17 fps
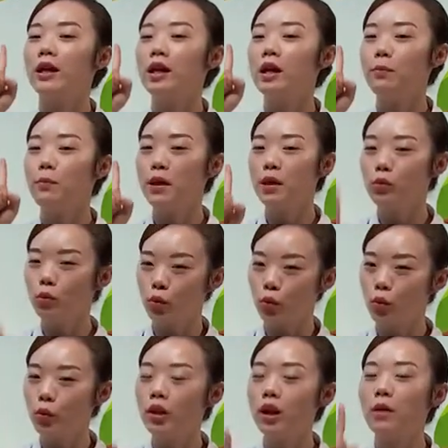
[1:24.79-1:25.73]
一边
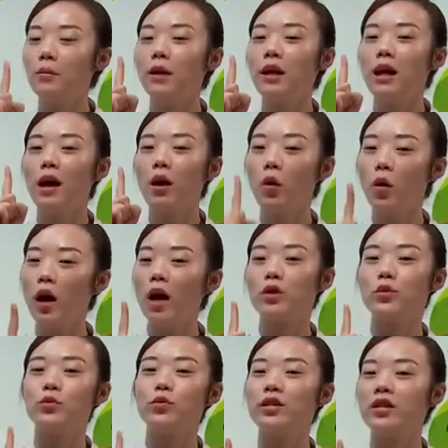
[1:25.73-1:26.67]
读一边来
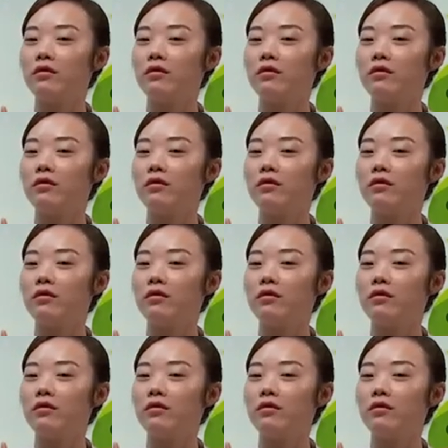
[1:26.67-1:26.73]
画出